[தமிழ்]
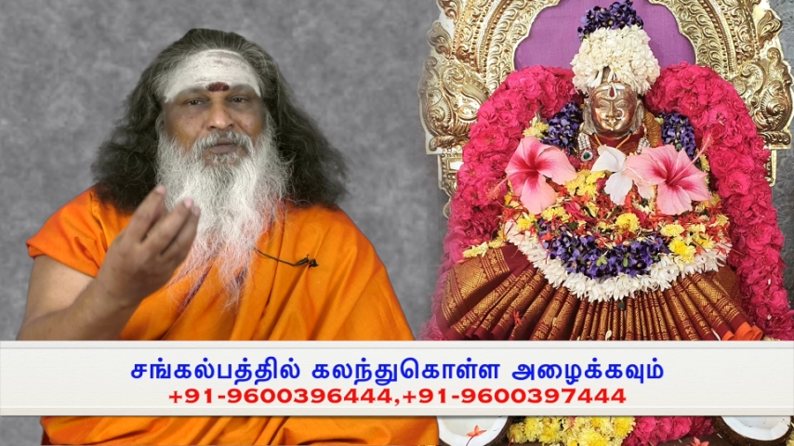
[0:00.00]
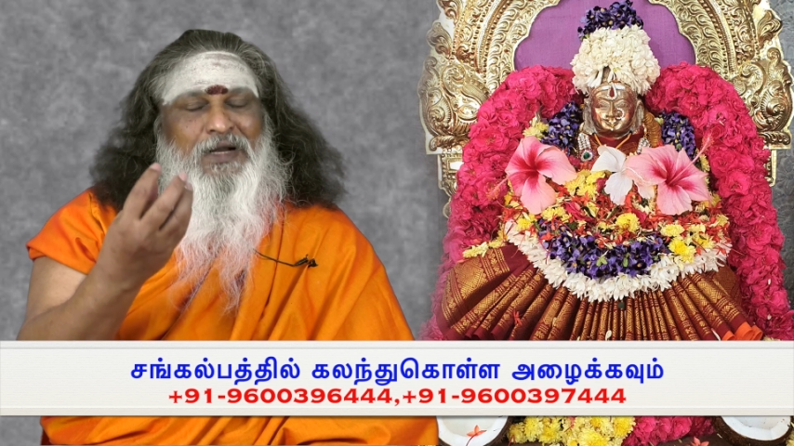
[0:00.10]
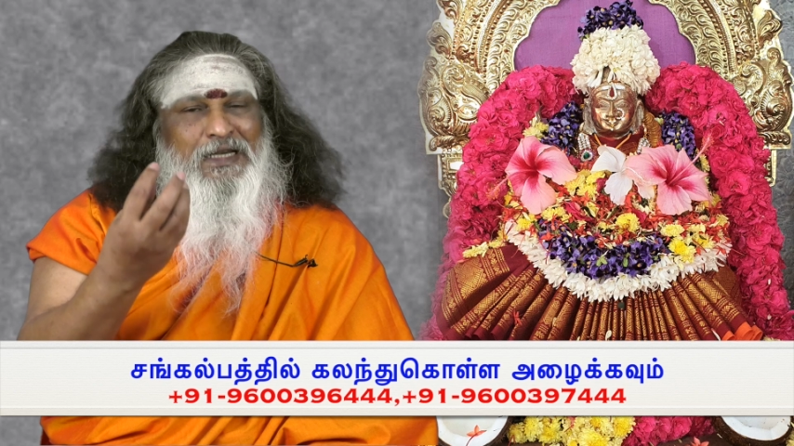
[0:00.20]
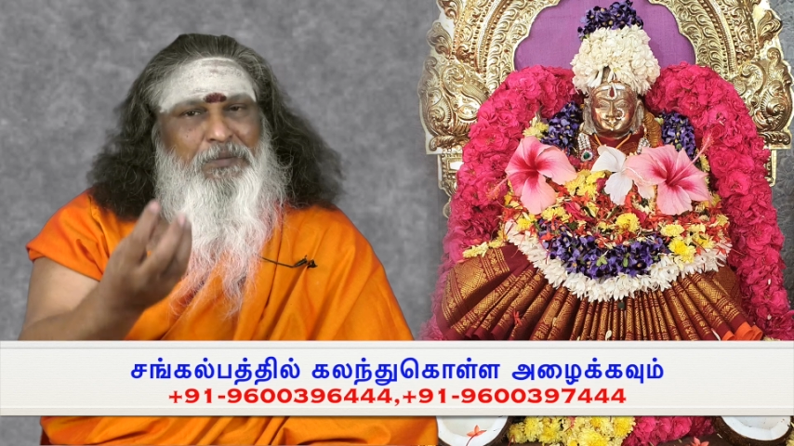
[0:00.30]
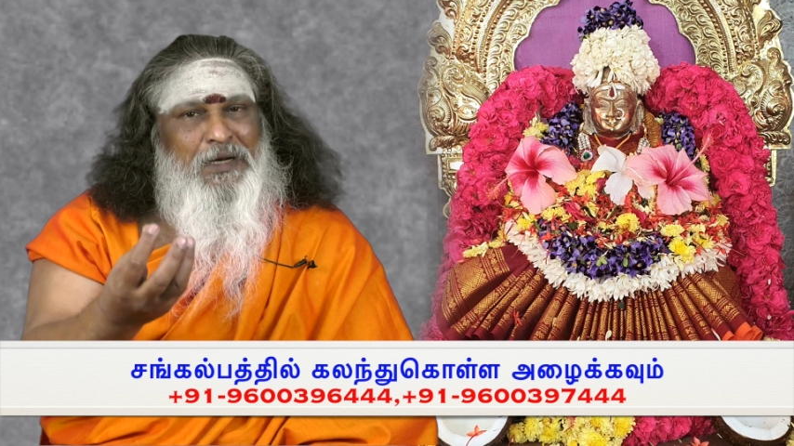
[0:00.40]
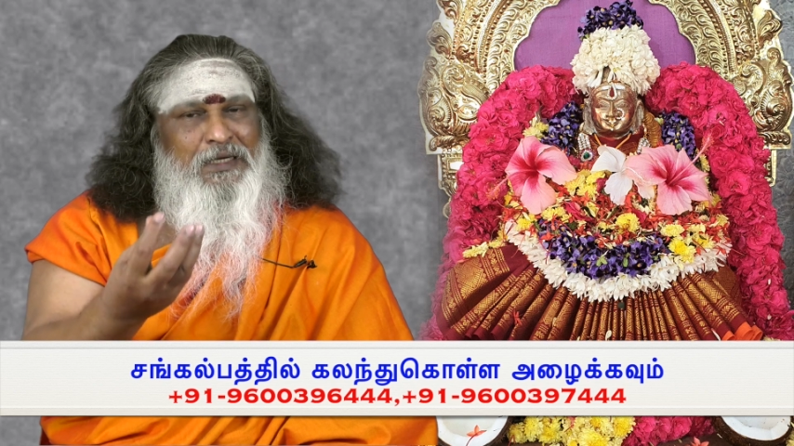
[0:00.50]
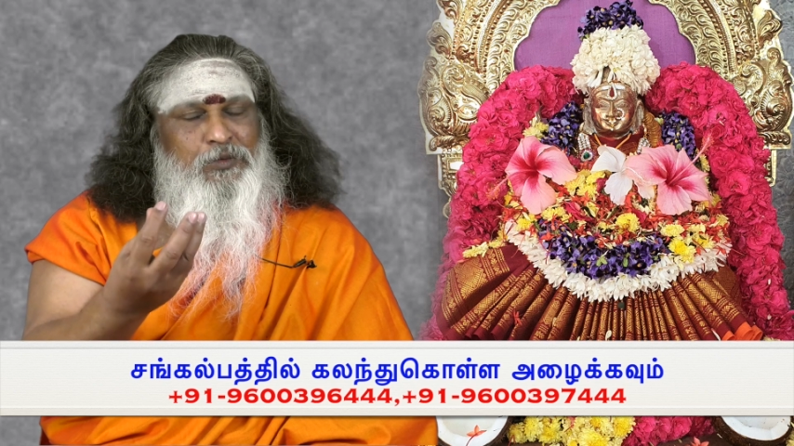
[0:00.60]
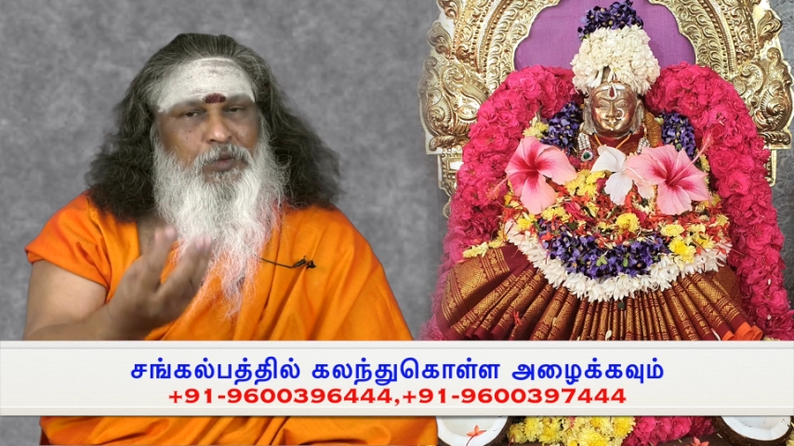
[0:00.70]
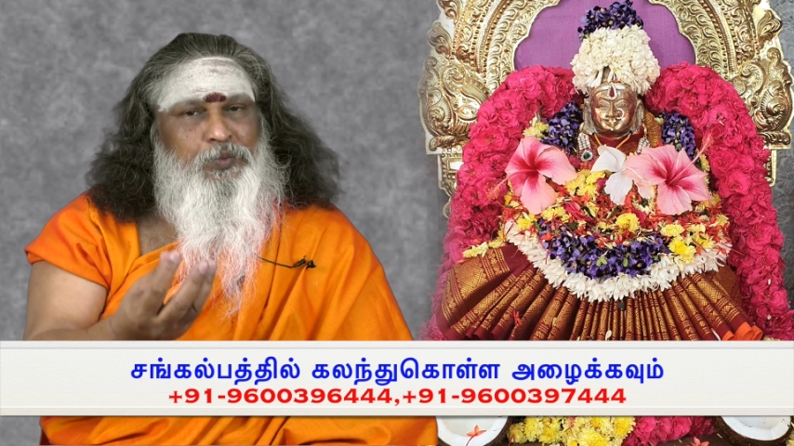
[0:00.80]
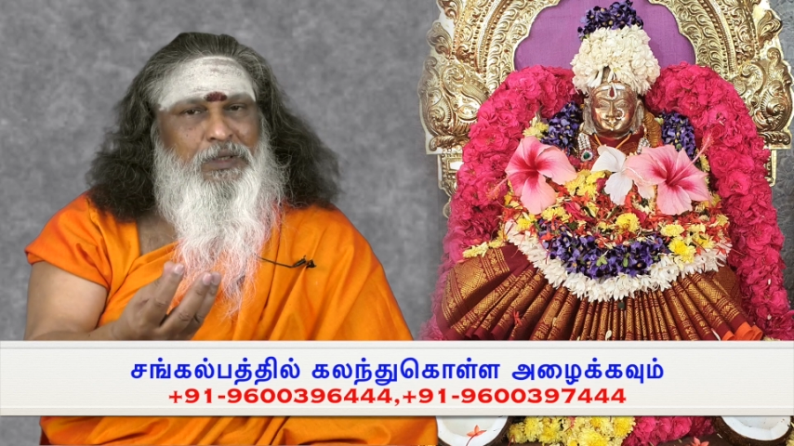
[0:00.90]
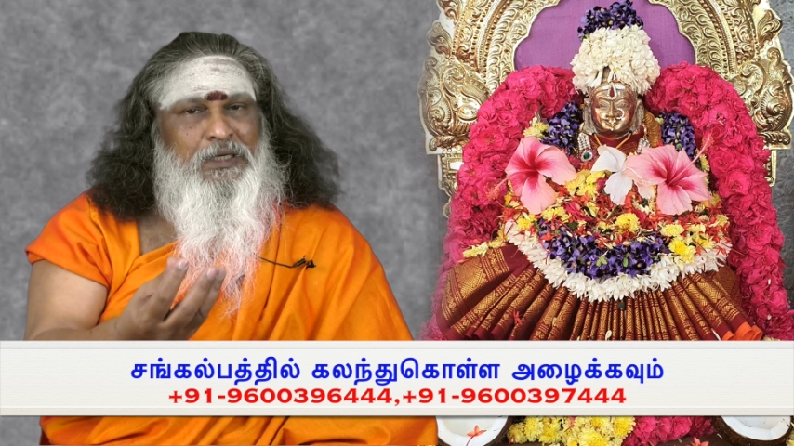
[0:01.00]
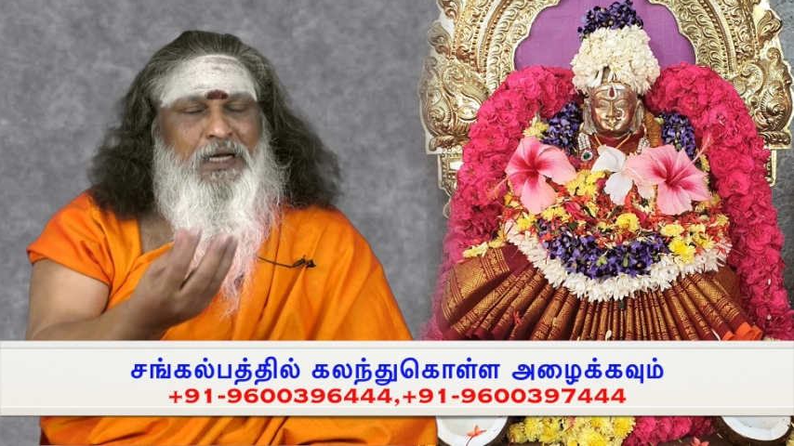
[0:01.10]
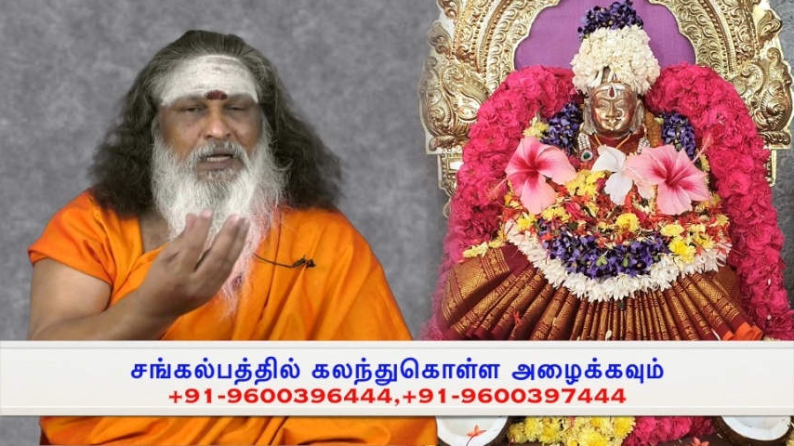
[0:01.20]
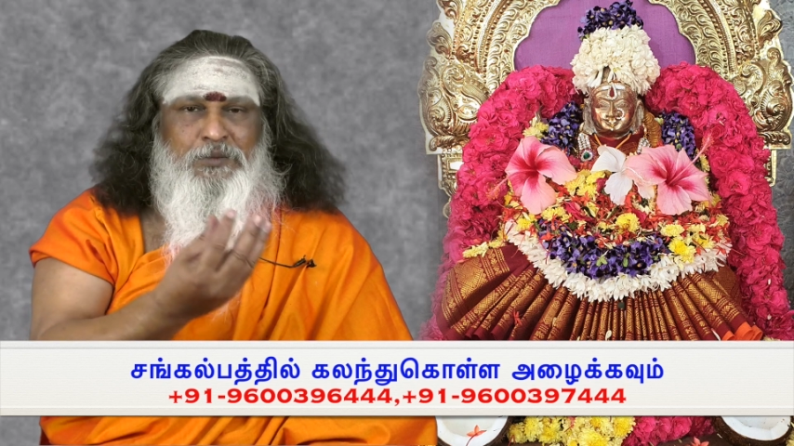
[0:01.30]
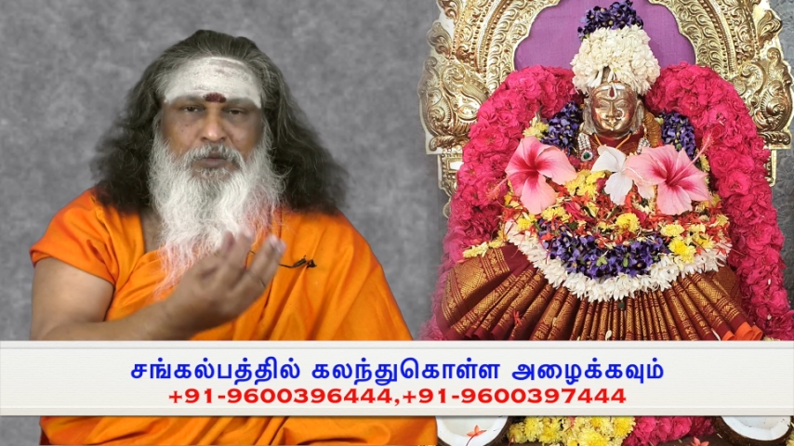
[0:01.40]
வழிபாடு ஒவ்வொரு
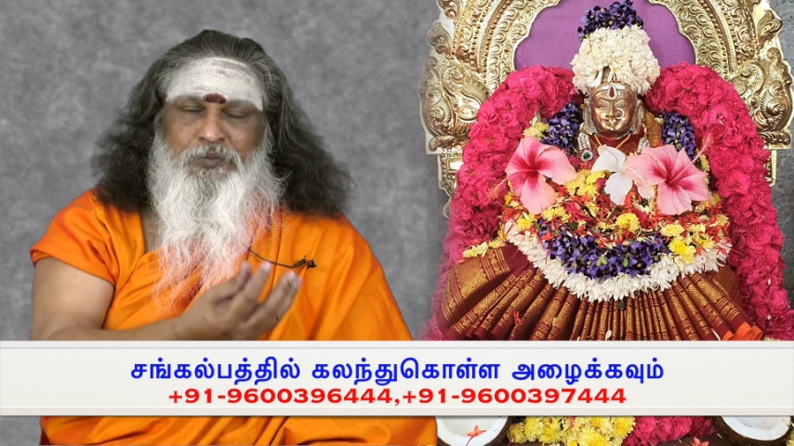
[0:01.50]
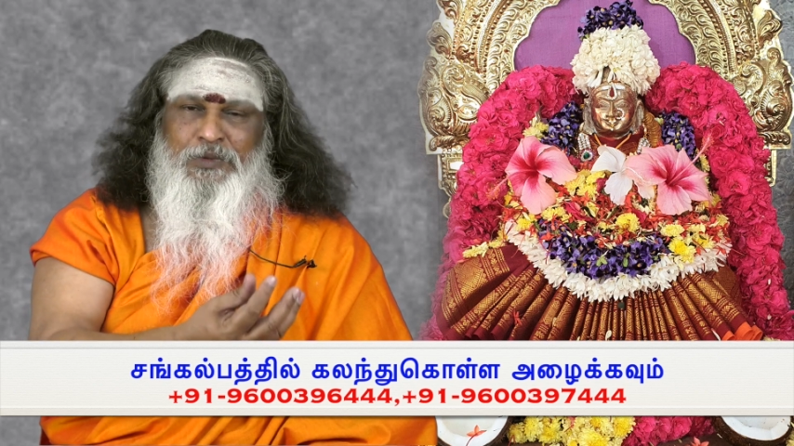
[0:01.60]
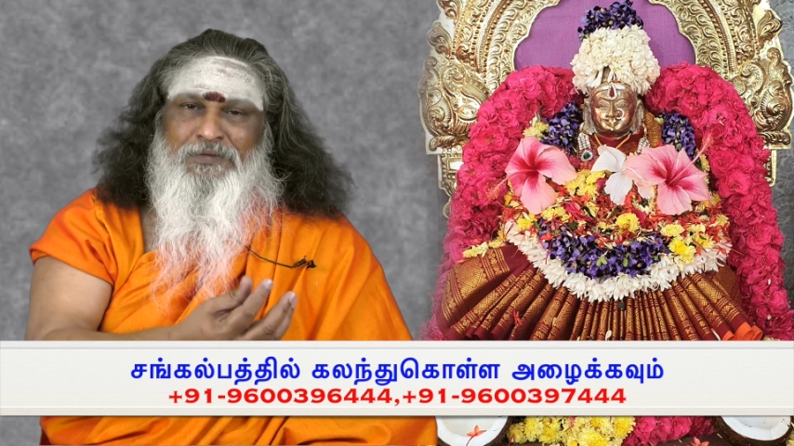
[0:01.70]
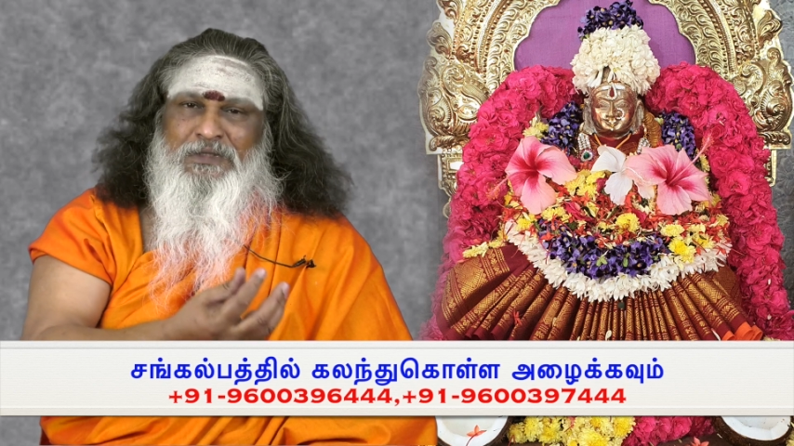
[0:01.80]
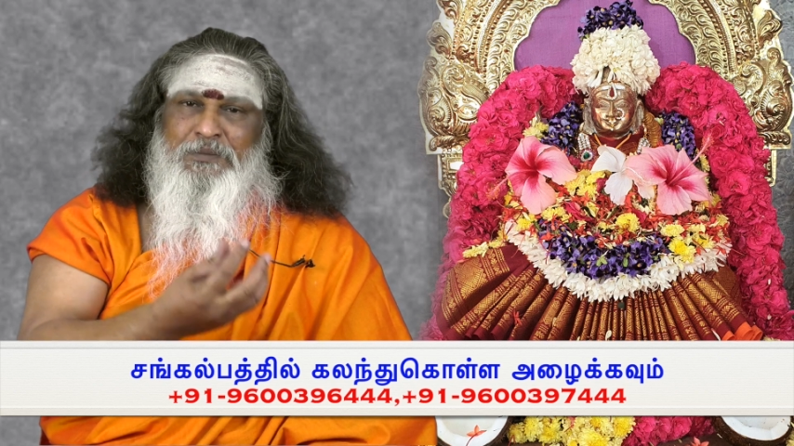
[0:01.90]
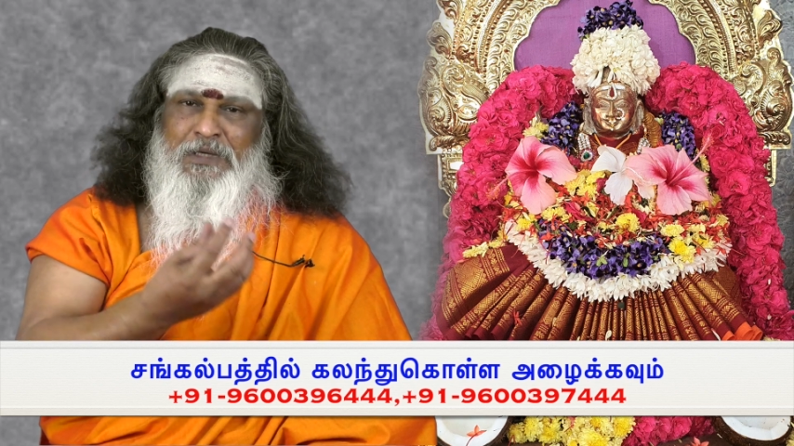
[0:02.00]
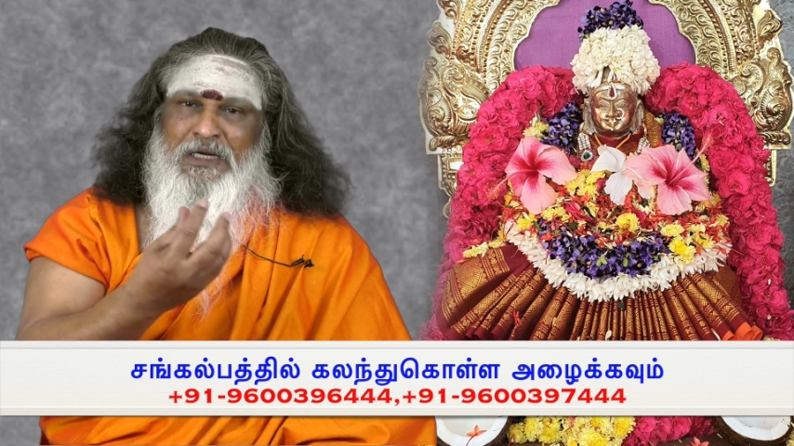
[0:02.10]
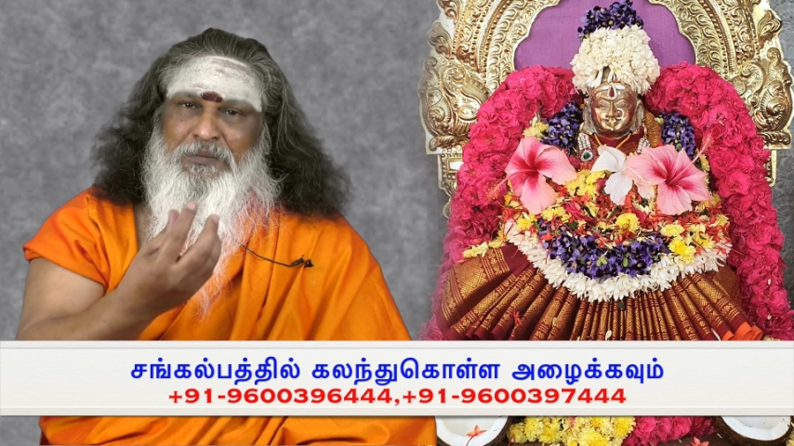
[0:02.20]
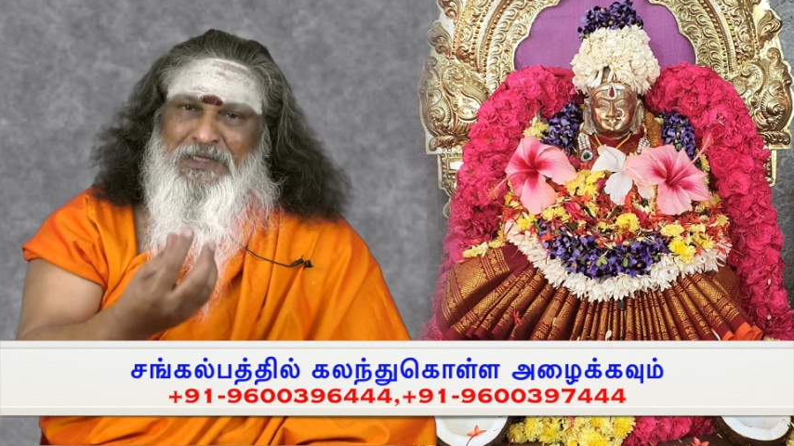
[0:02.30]
நாளும் ஒவ்வொரு விதமான